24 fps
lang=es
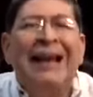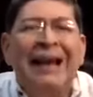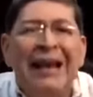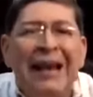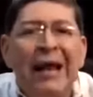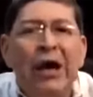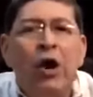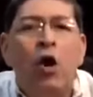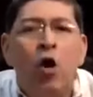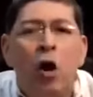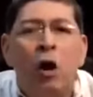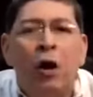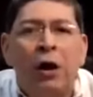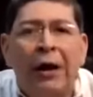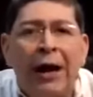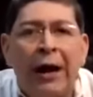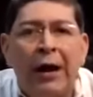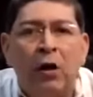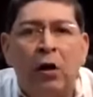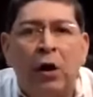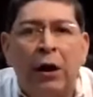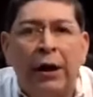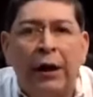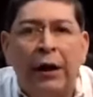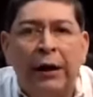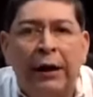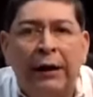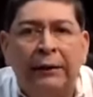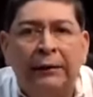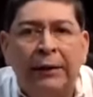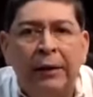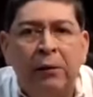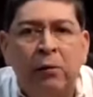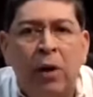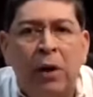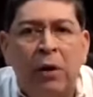ni órgano
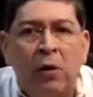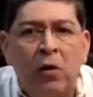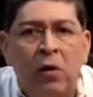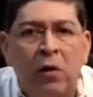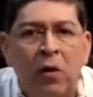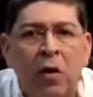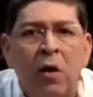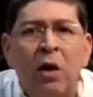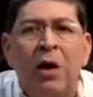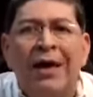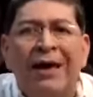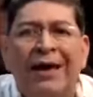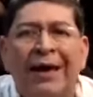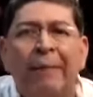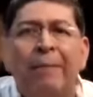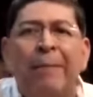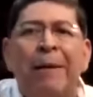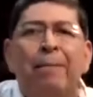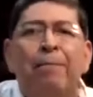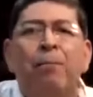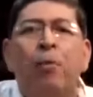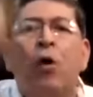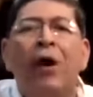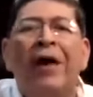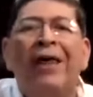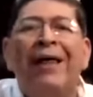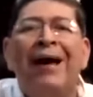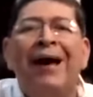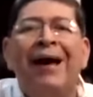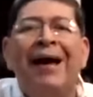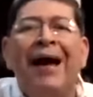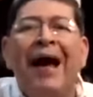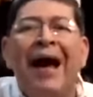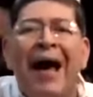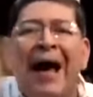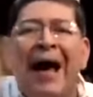legislativo alguno que me
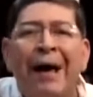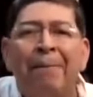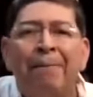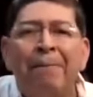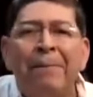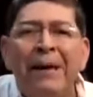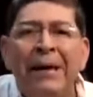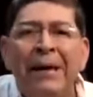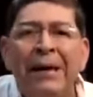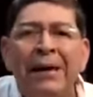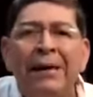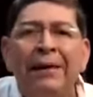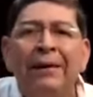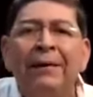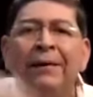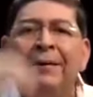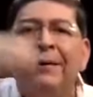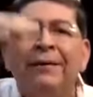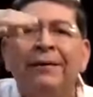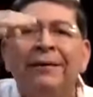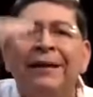pueda a mí